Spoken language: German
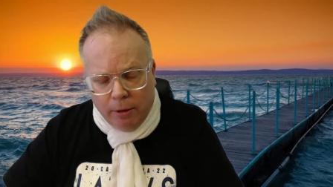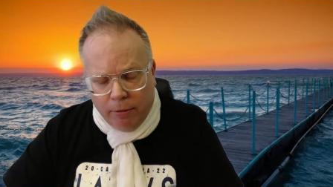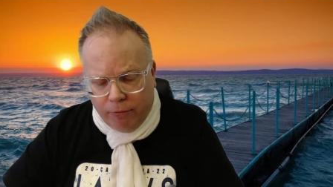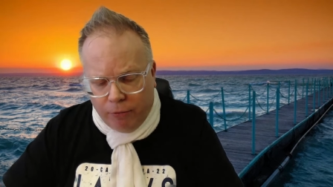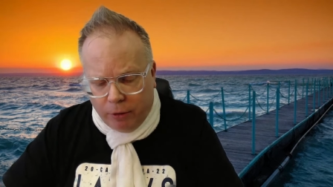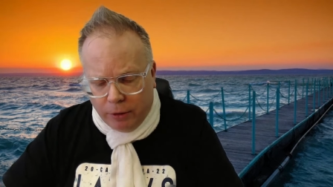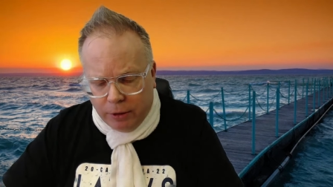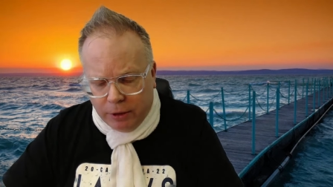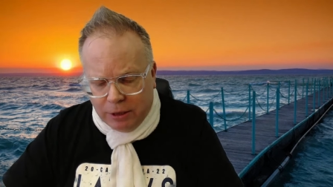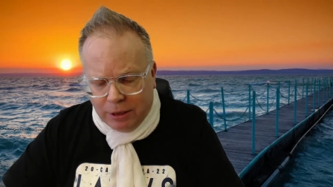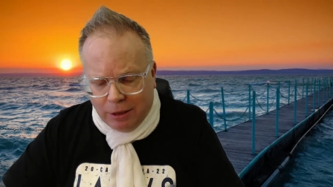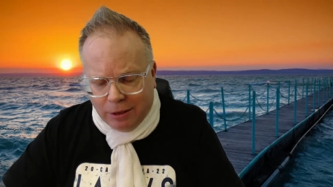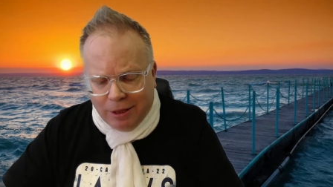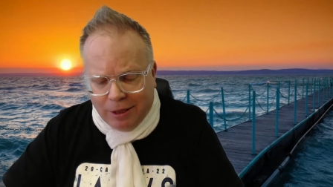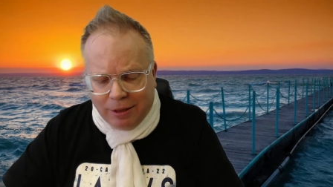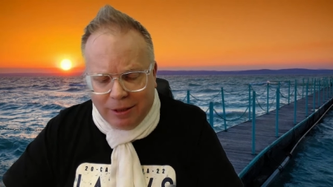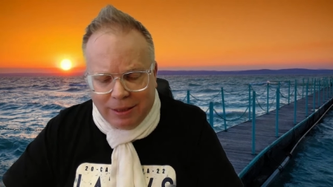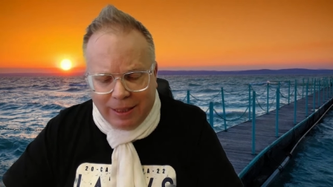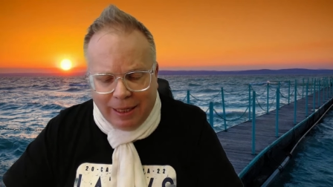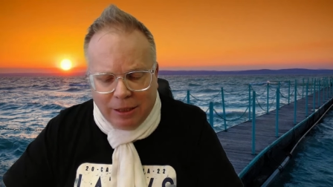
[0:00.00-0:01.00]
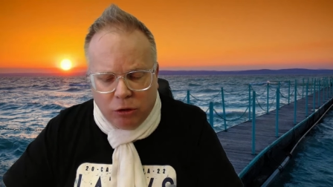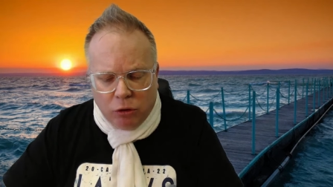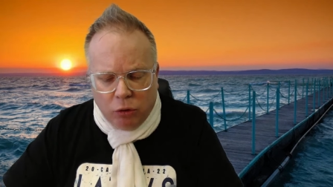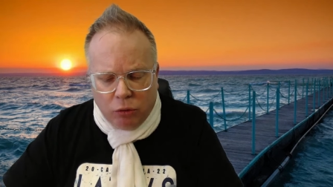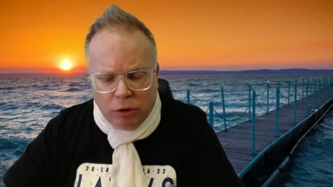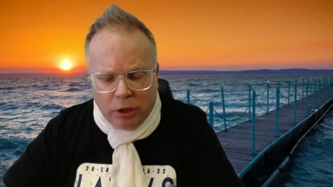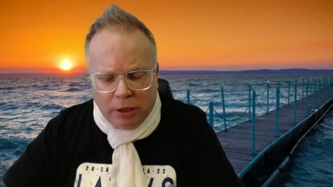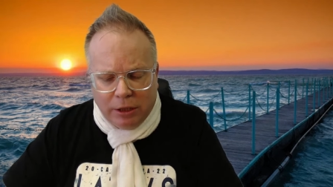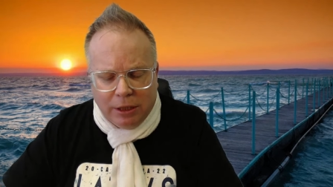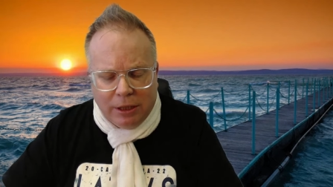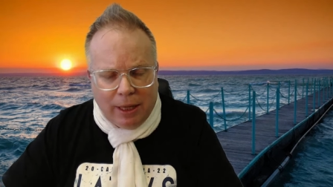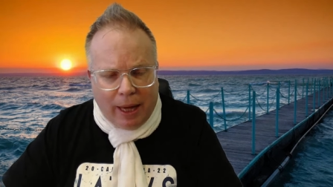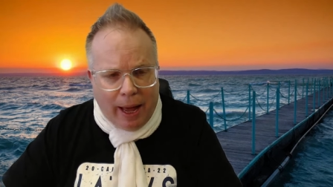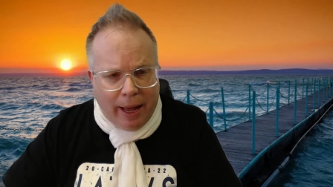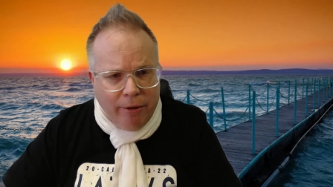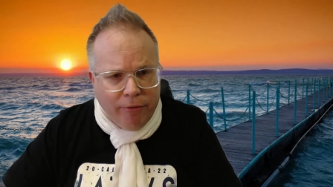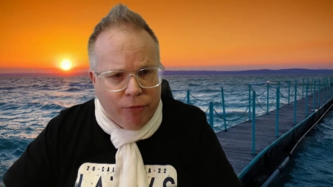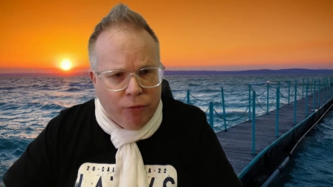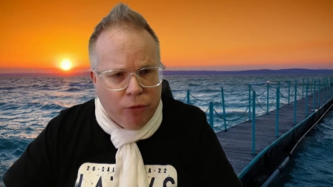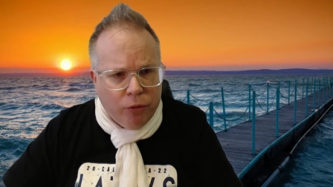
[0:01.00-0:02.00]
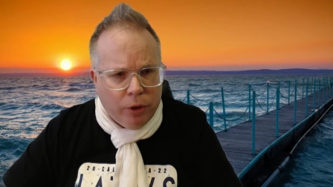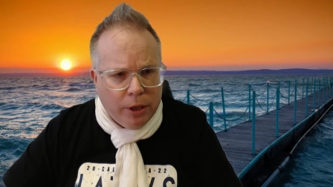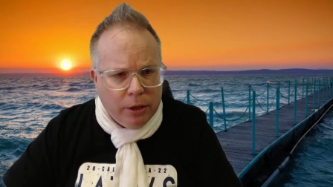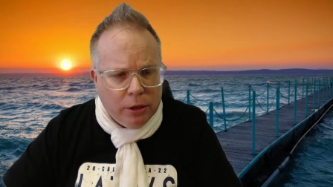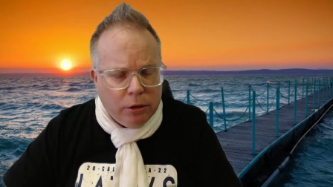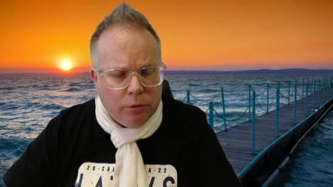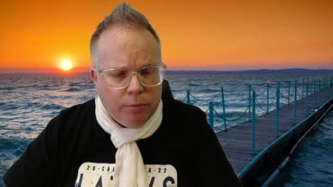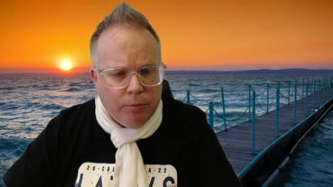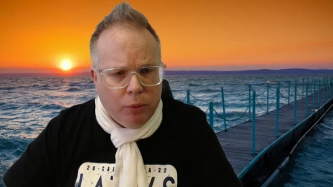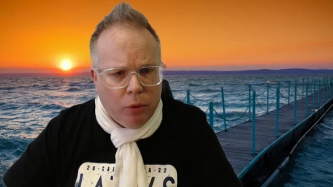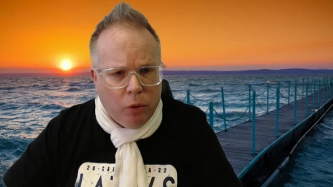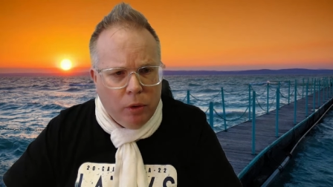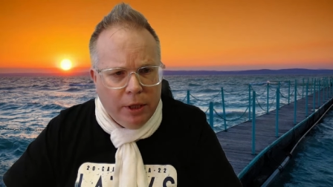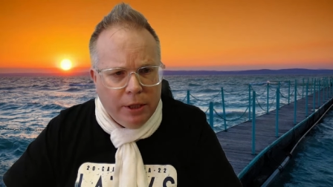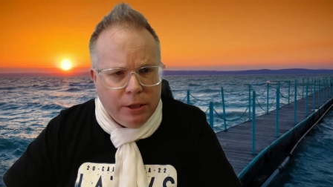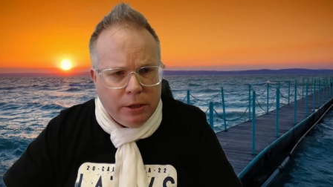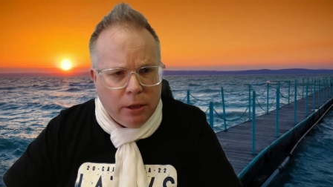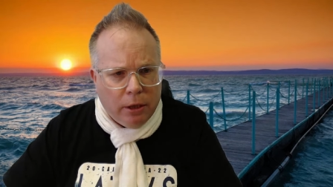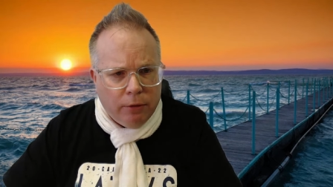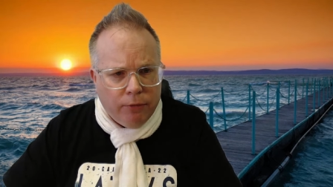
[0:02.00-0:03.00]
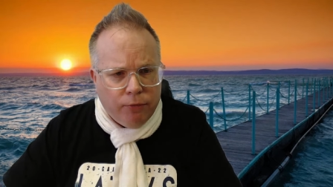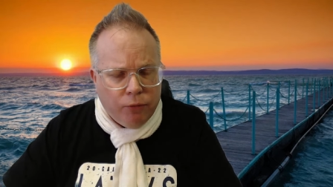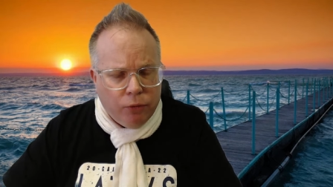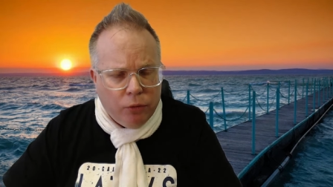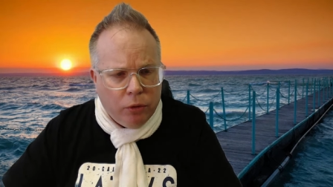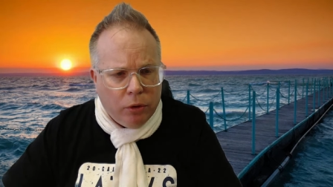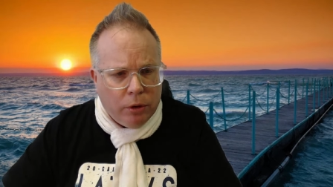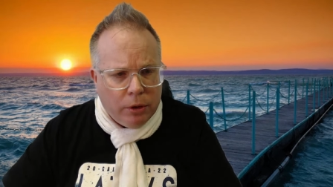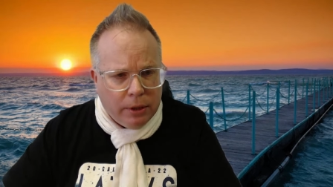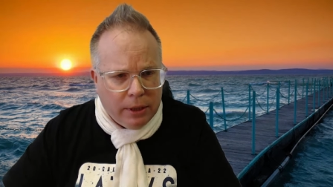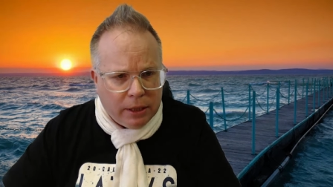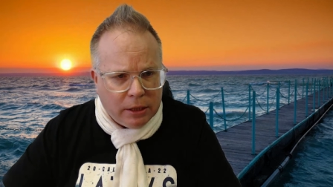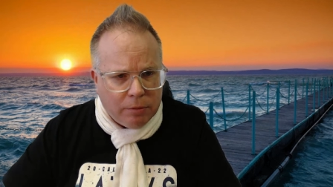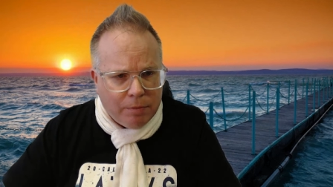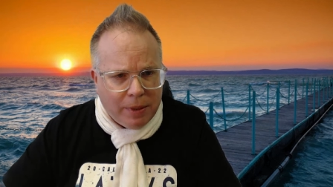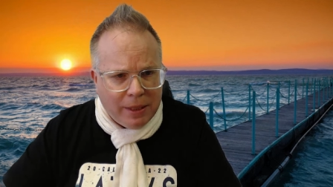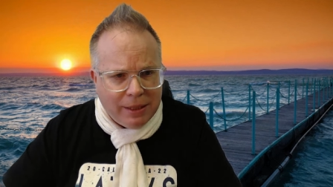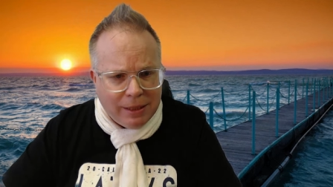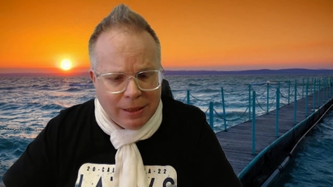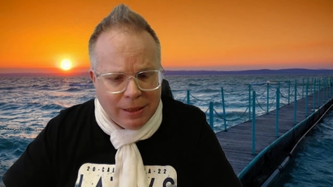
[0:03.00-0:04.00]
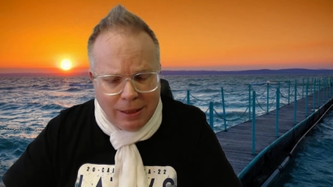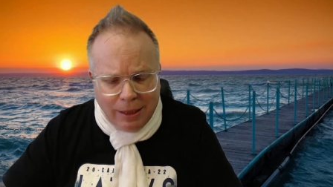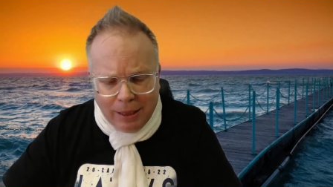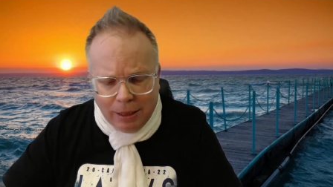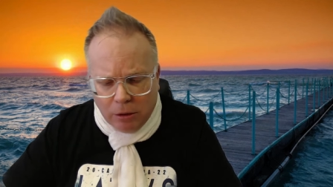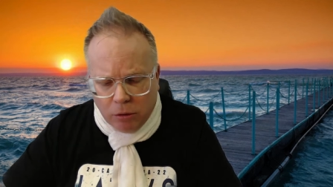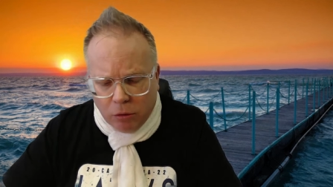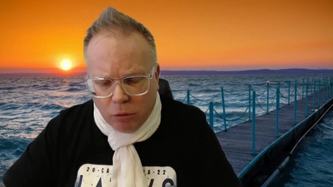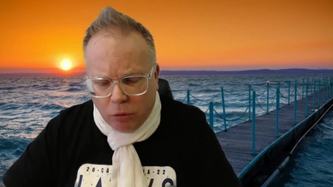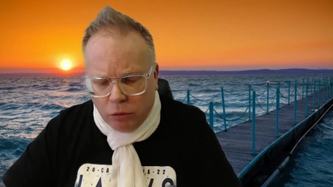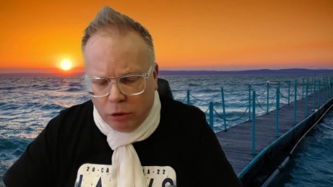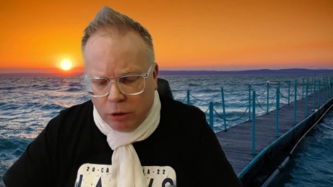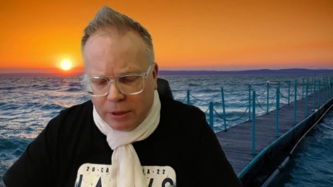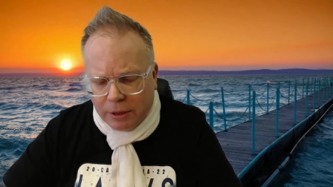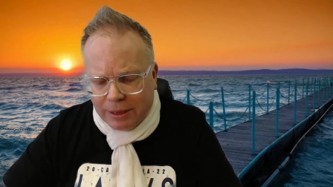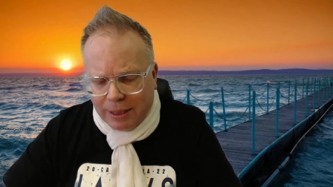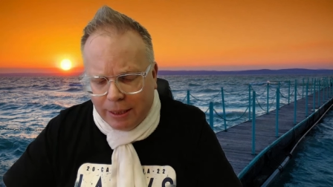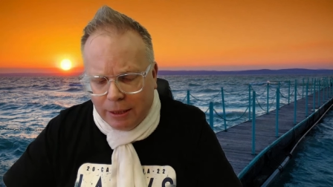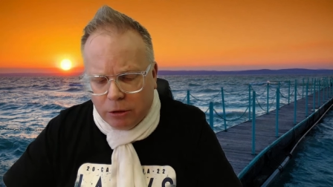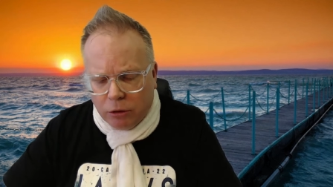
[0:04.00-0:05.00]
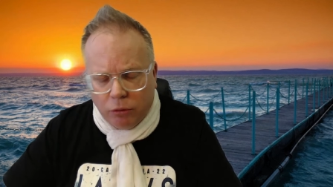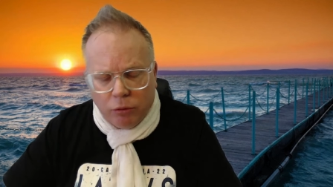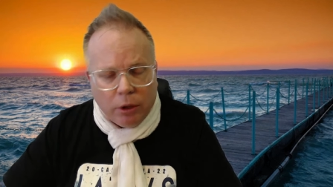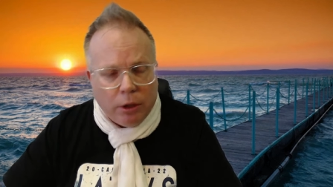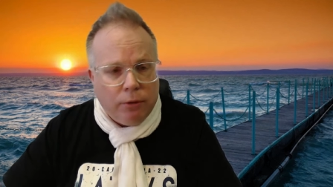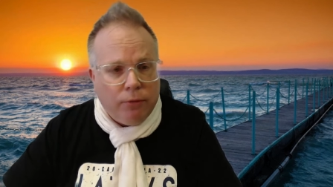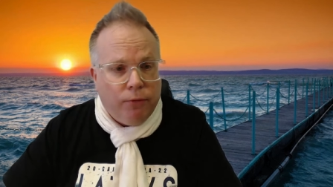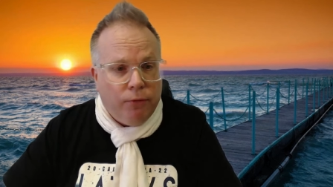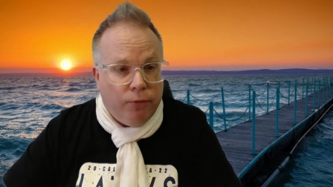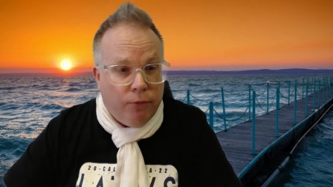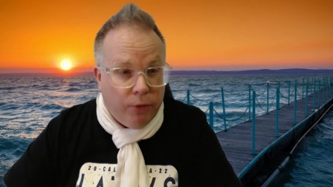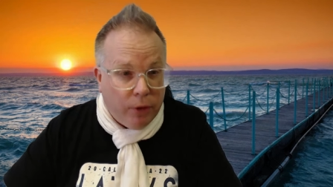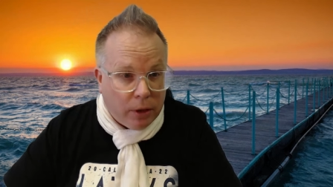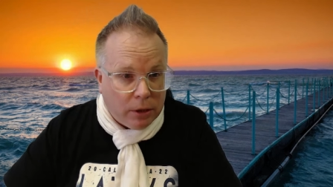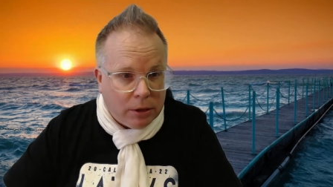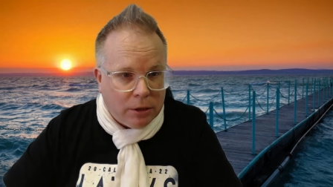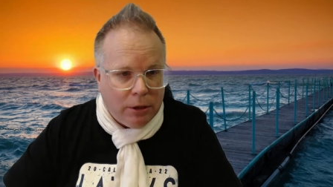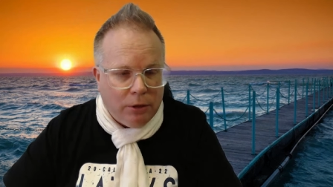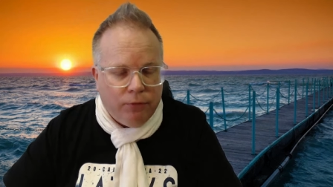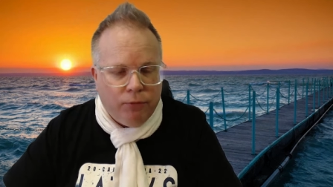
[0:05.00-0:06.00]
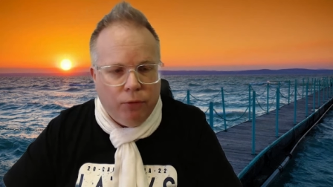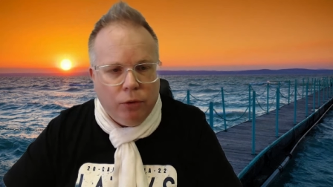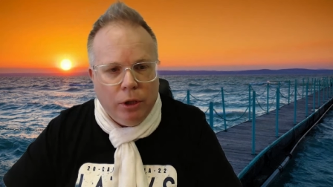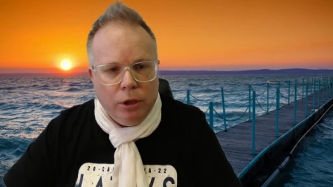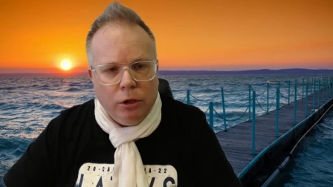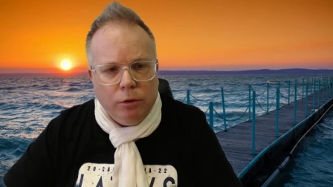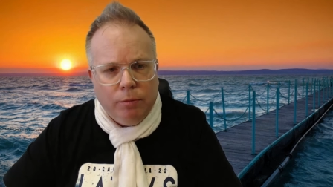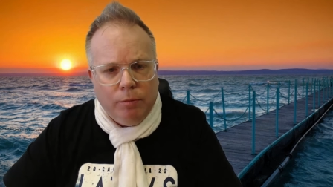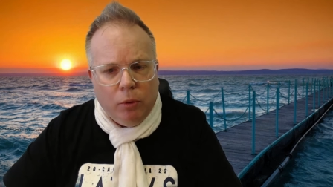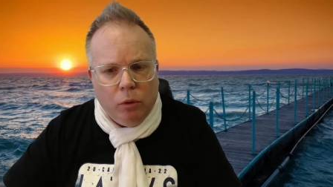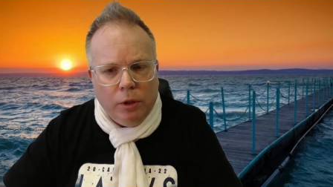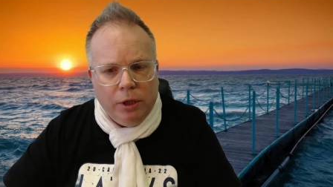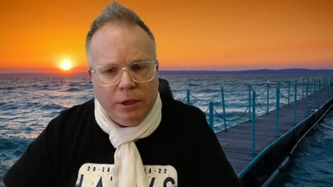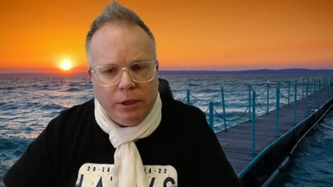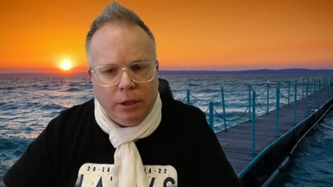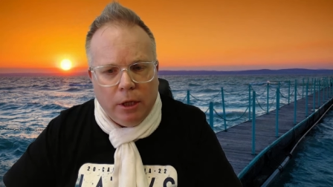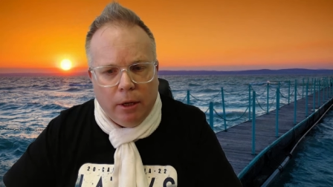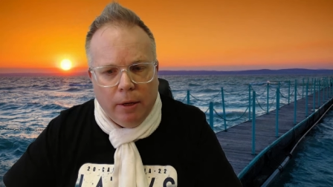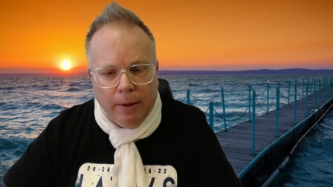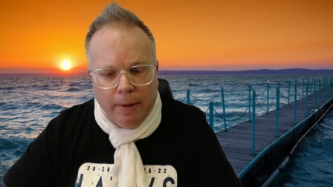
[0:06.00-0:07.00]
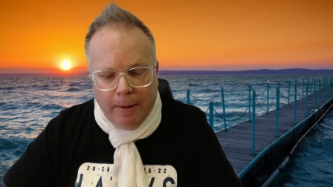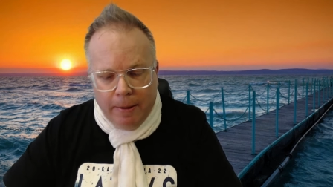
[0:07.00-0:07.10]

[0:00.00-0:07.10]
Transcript: von circa 603 Forint pro Liter für das Benzin und 640 Forint pro Liter